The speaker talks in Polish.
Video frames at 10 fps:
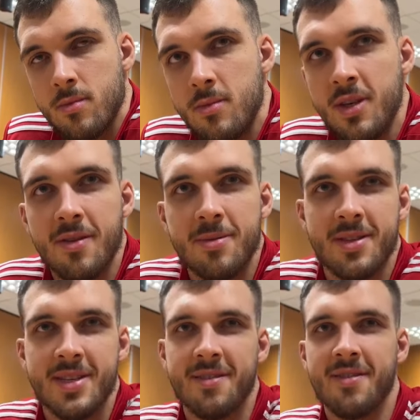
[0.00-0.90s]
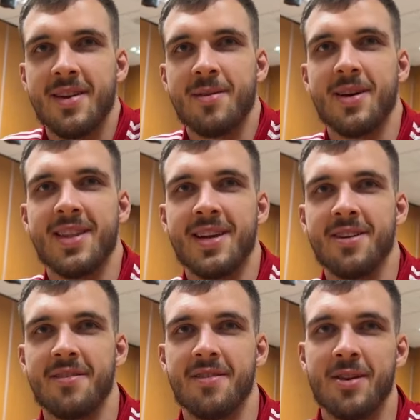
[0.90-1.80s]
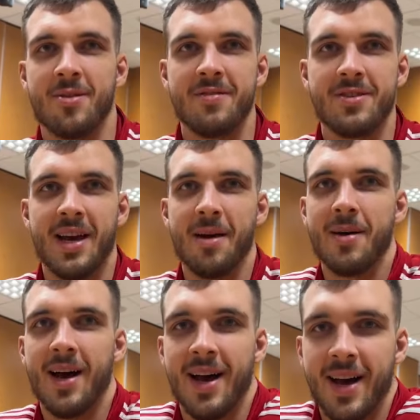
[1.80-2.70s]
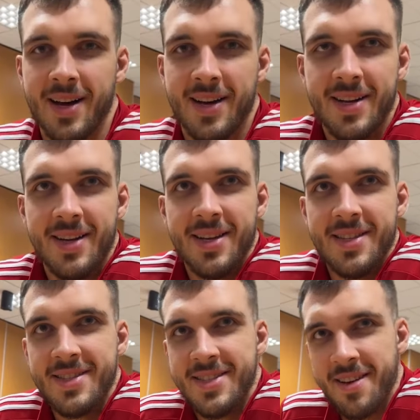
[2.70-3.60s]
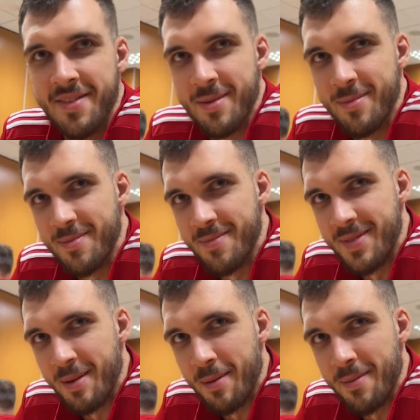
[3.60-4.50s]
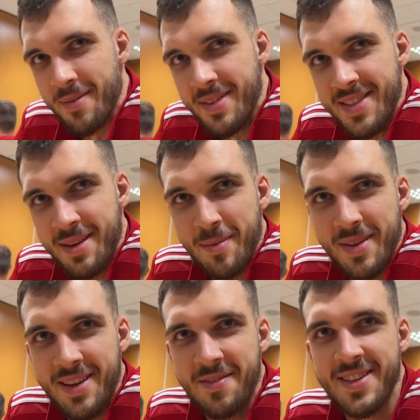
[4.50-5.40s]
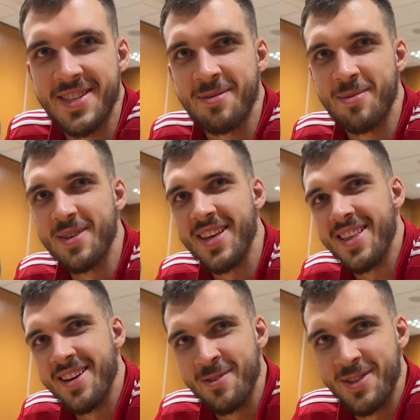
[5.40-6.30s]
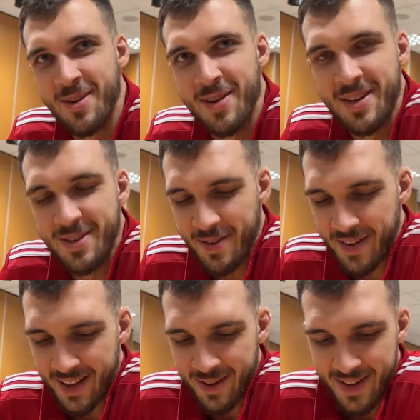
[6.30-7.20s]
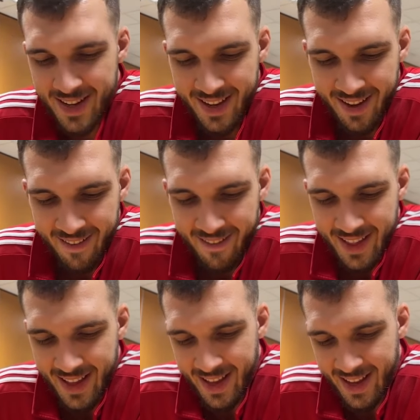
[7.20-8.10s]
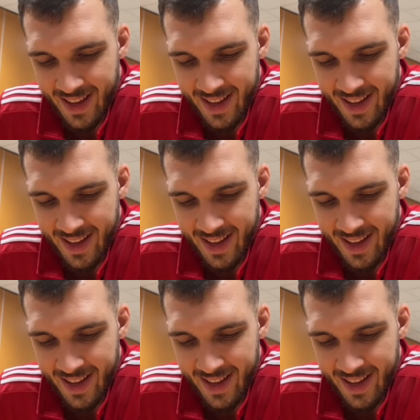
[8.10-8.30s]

Nie wiem, co to za wywiad, bo ja tego wywiadu nie widziałem, a nie wiem, nie mam, nie mam takiej wiedzy, żeby mój tata udzielił jakiegoś wywiadu. Eee...